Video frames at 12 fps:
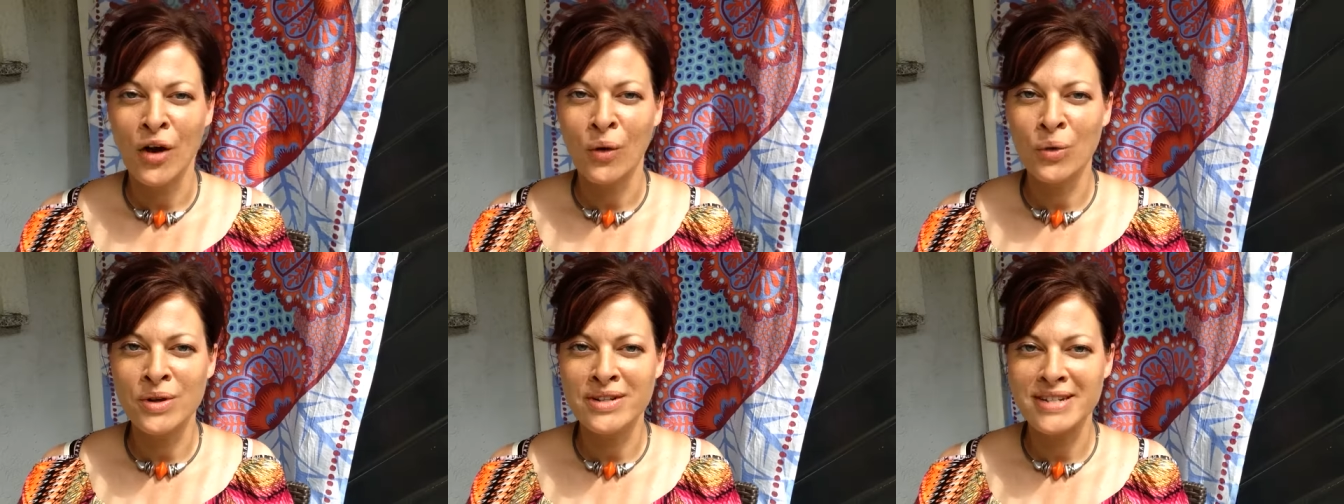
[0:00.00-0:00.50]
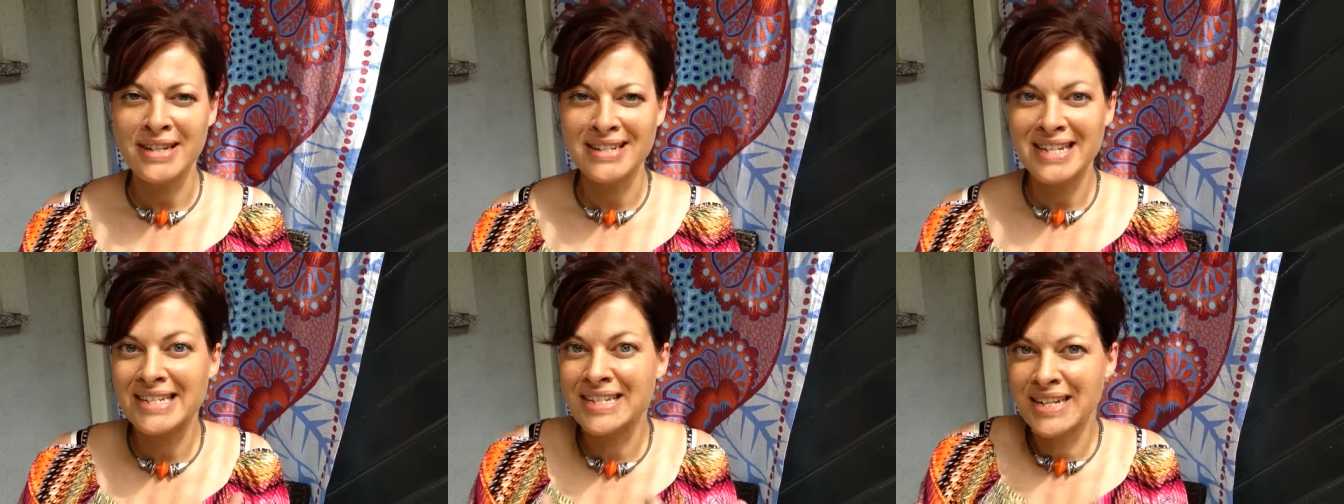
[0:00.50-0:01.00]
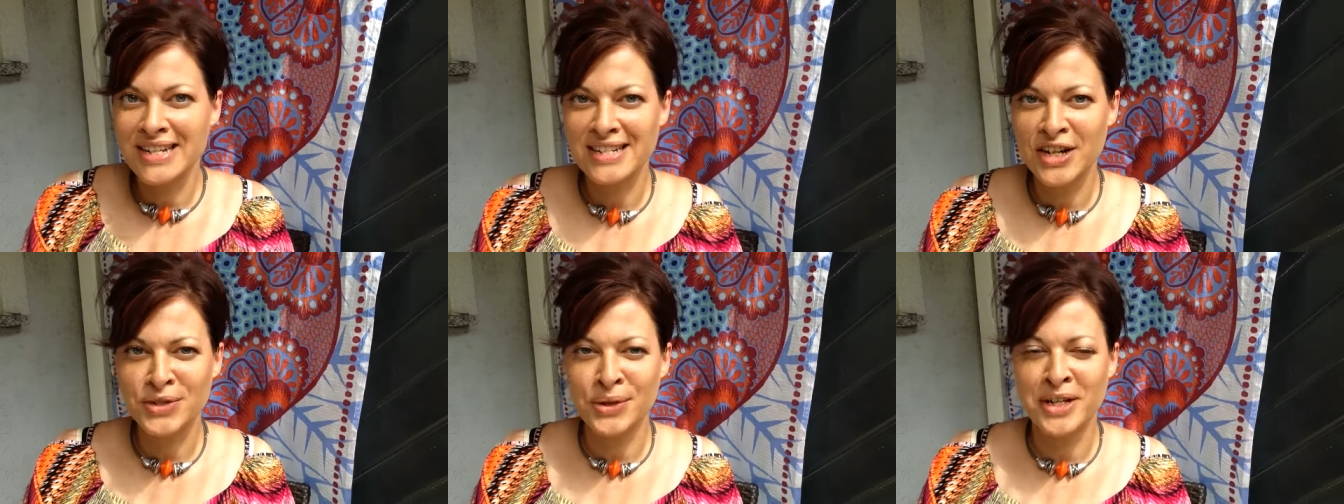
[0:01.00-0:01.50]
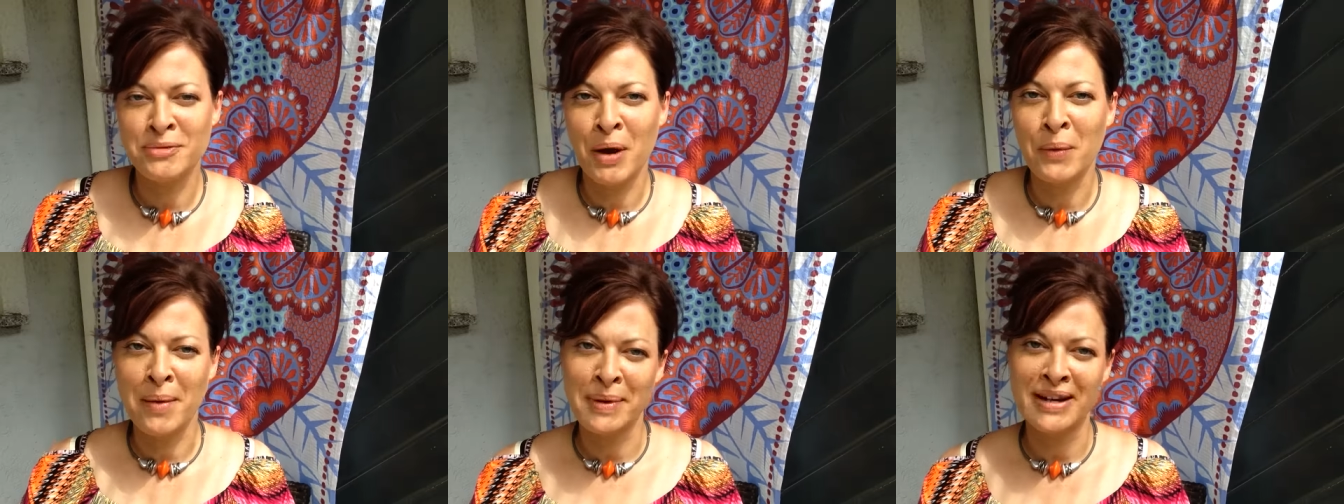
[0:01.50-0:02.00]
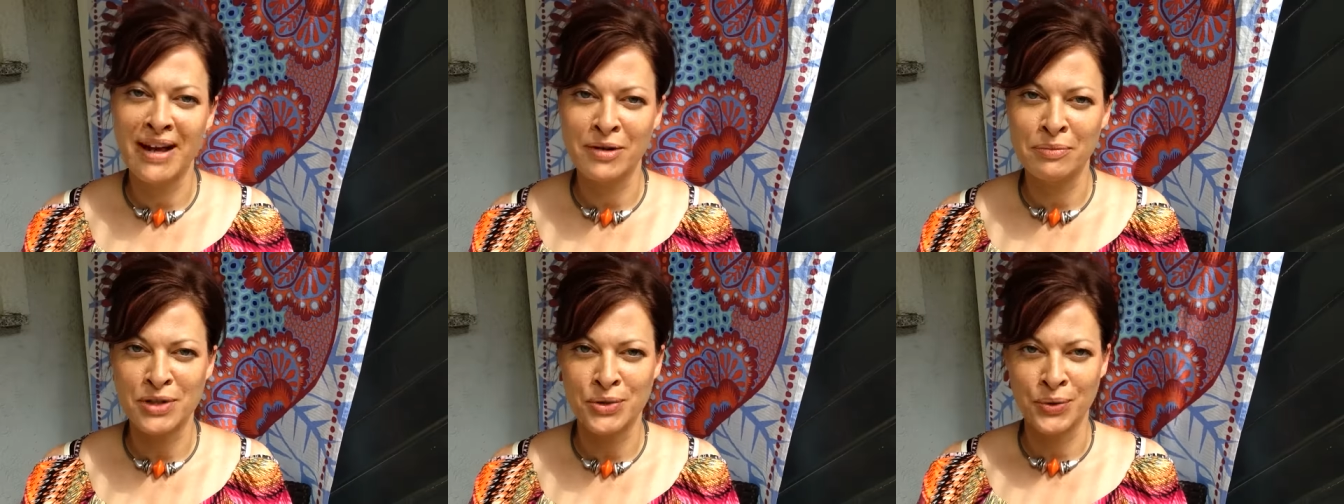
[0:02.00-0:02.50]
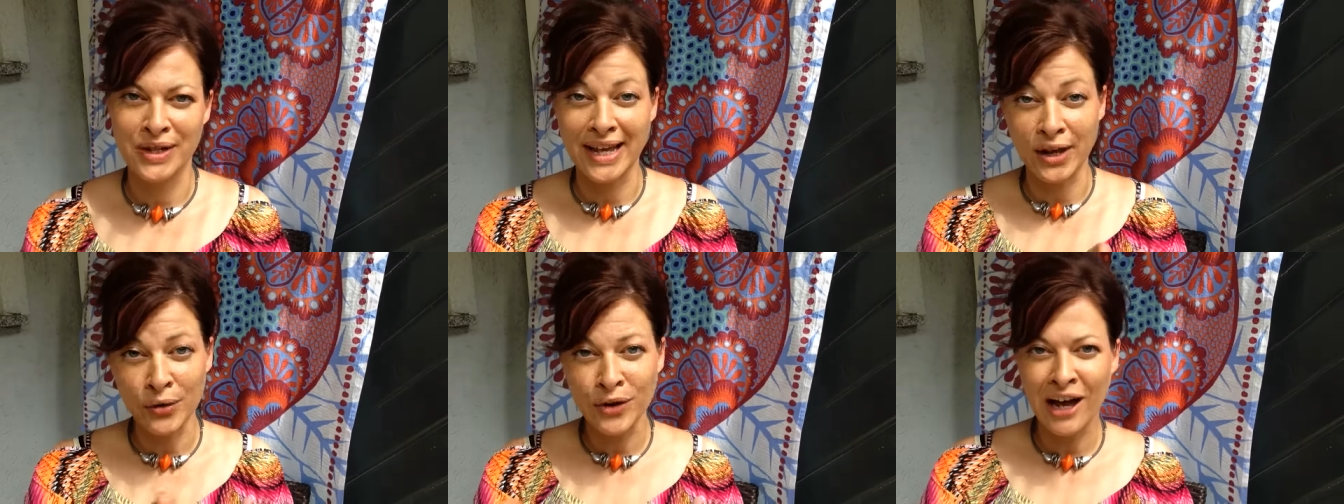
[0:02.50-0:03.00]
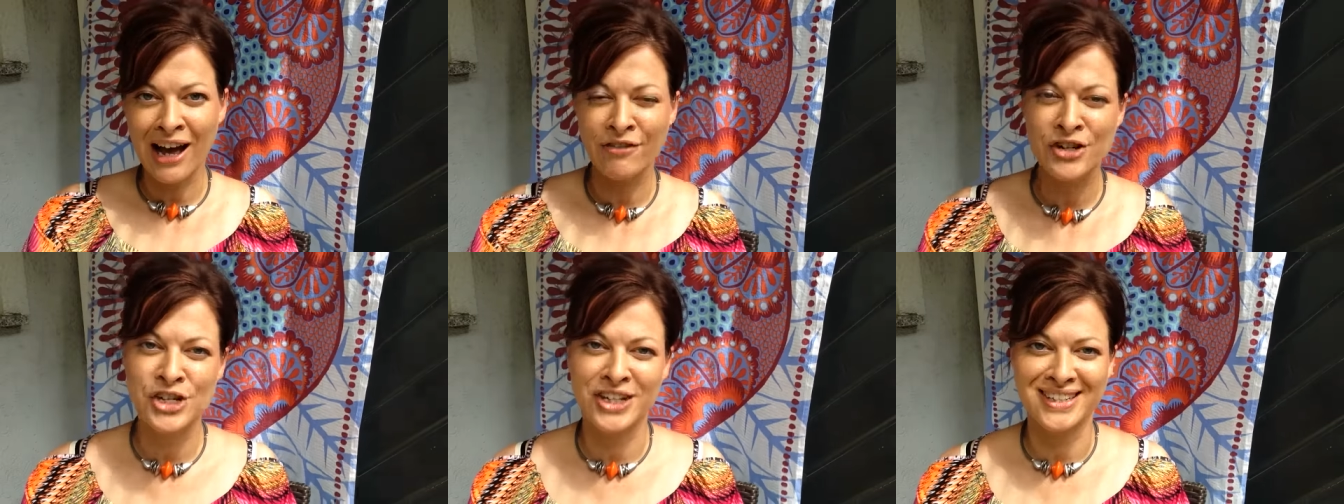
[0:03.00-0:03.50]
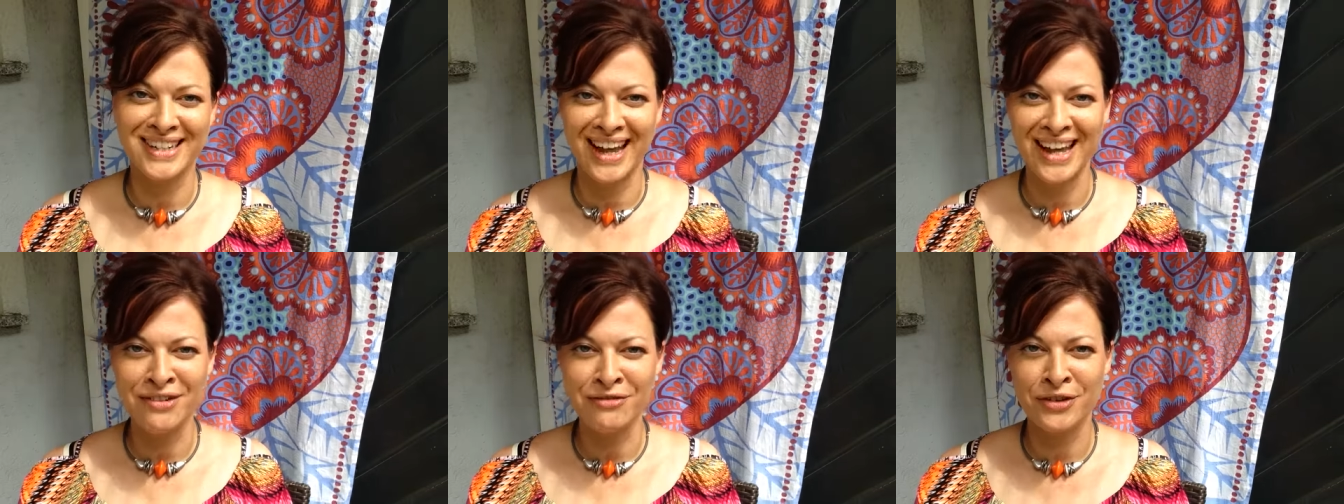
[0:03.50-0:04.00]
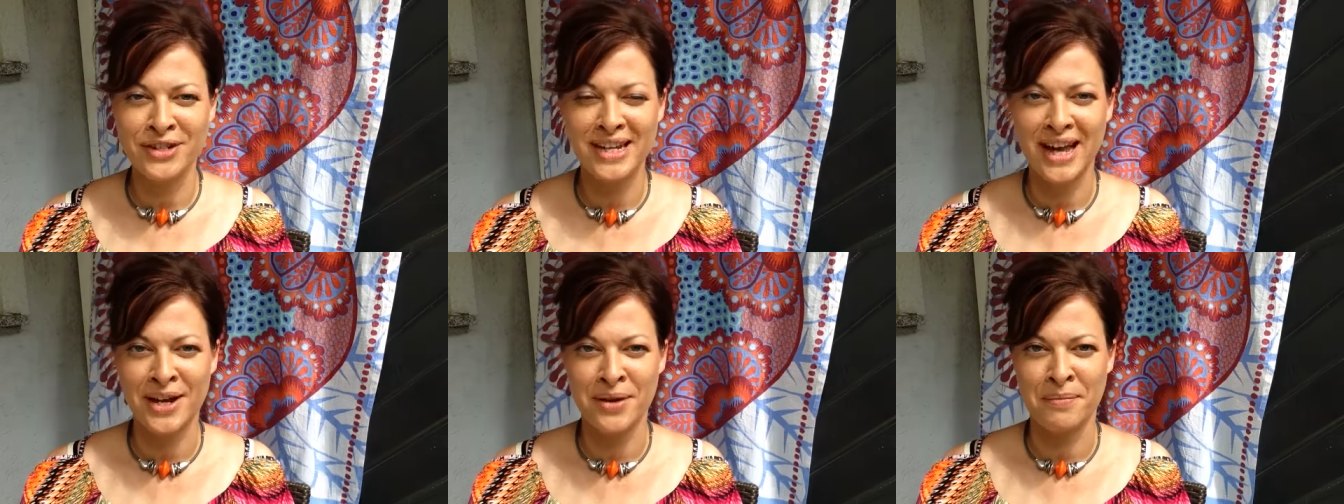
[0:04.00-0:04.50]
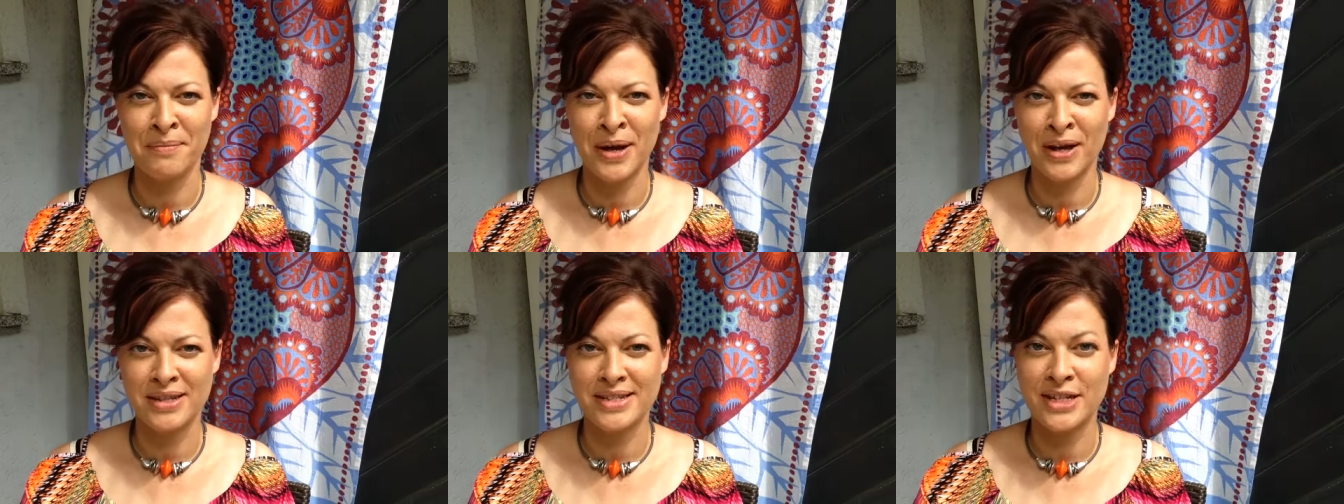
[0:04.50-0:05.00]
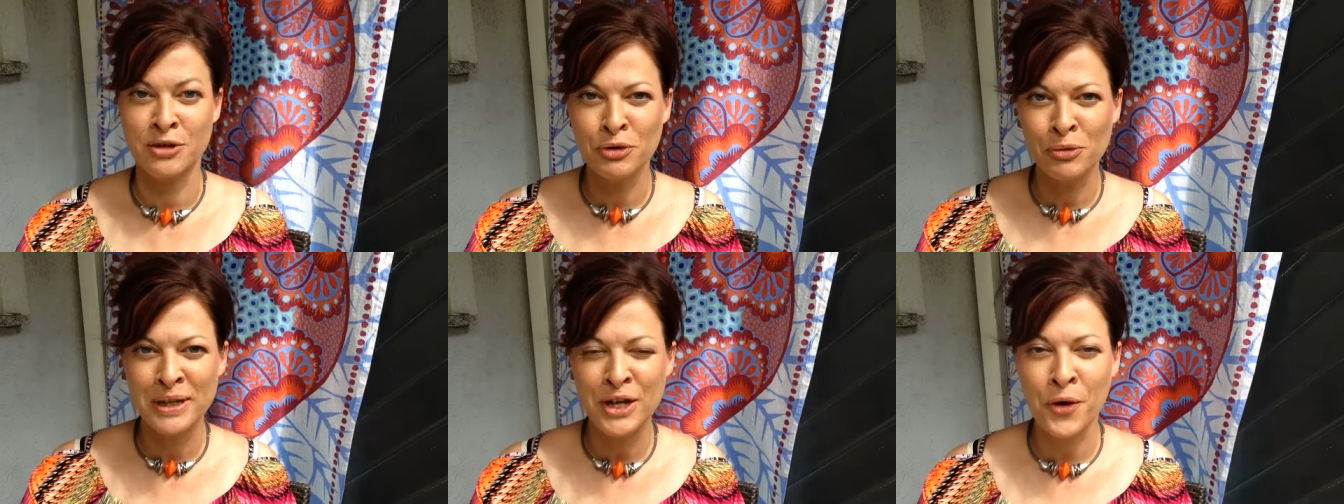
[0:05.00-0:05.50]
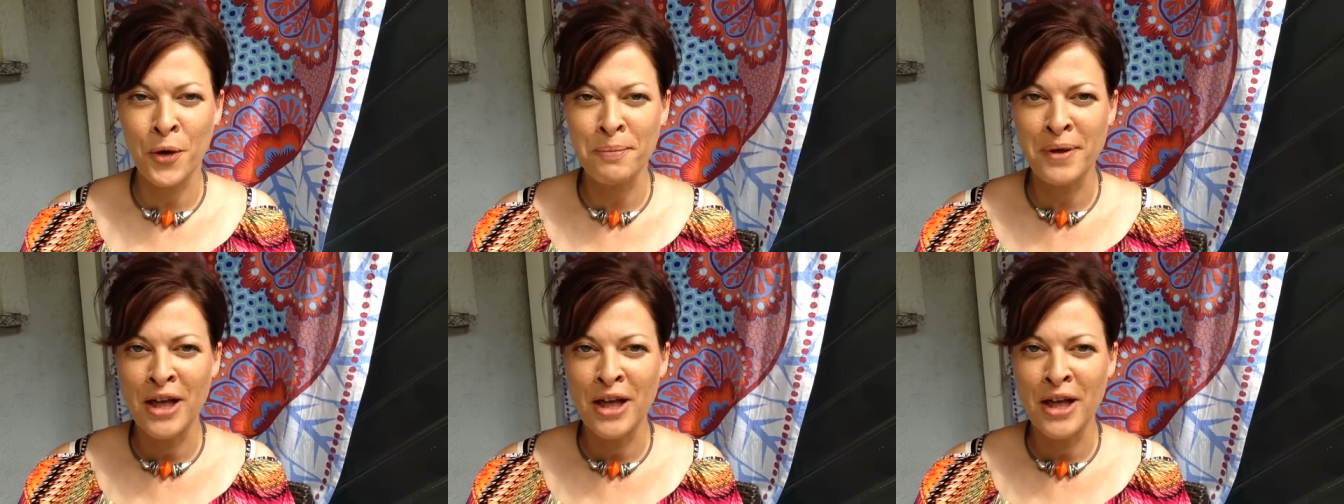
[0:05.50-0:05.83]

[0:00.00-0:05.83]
Und das Ding ist natürlich, bei Webinaren bist du geografisch getrennt von deinem äh, Zielpublikum